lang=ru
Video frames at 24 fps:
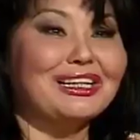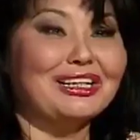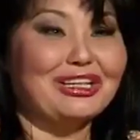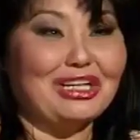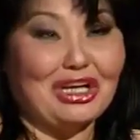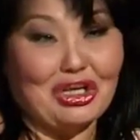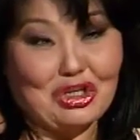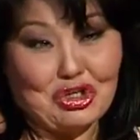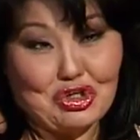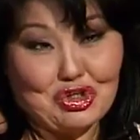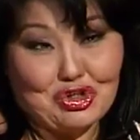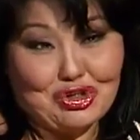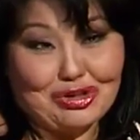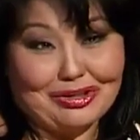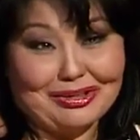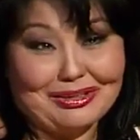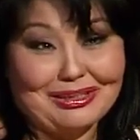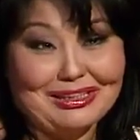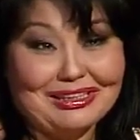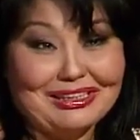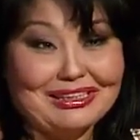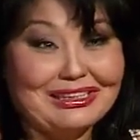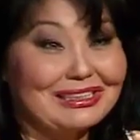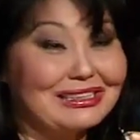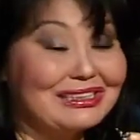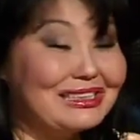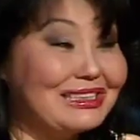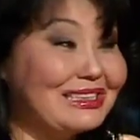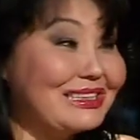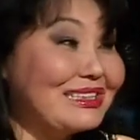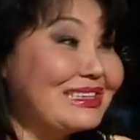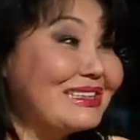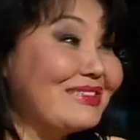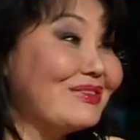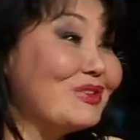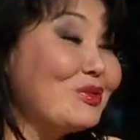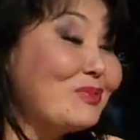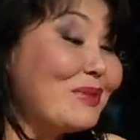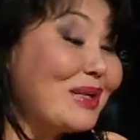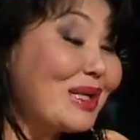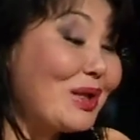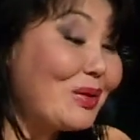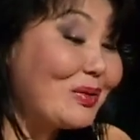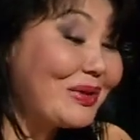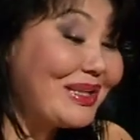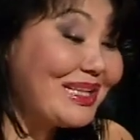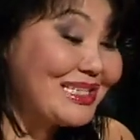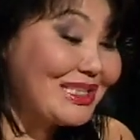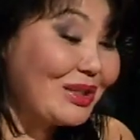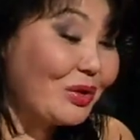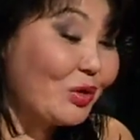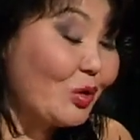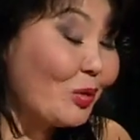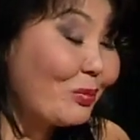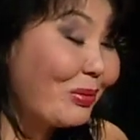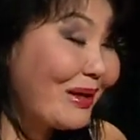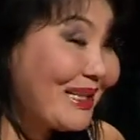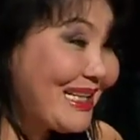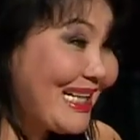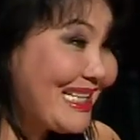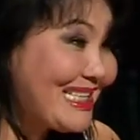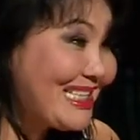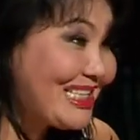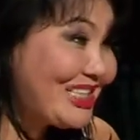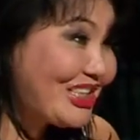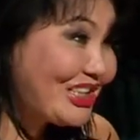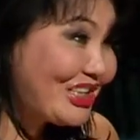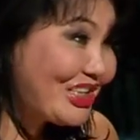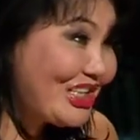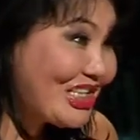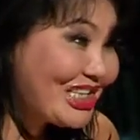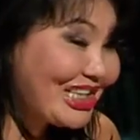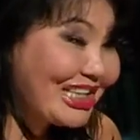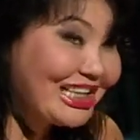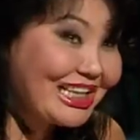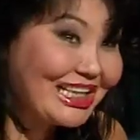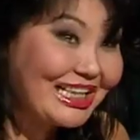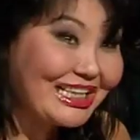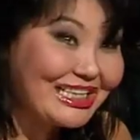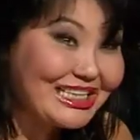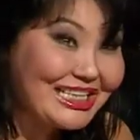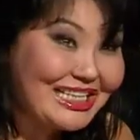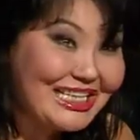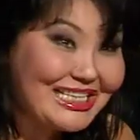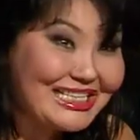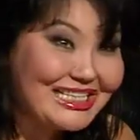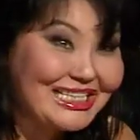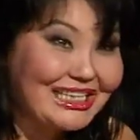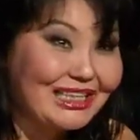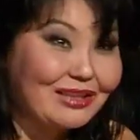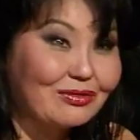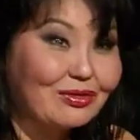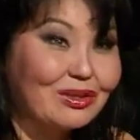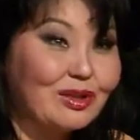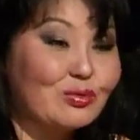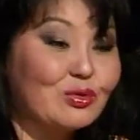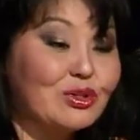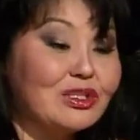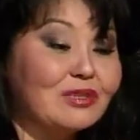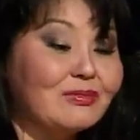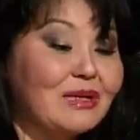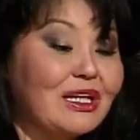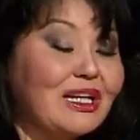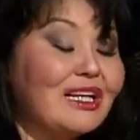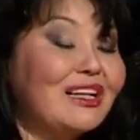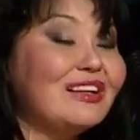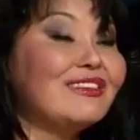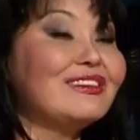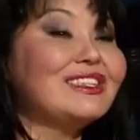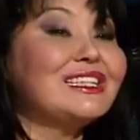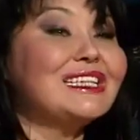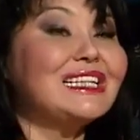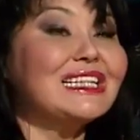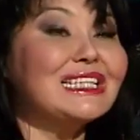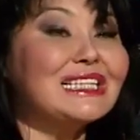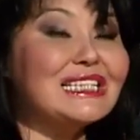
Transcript: рассчитывать? Конечно. Э, в нумерологии есть такое понятие технической характеристики. Вот, допустим, все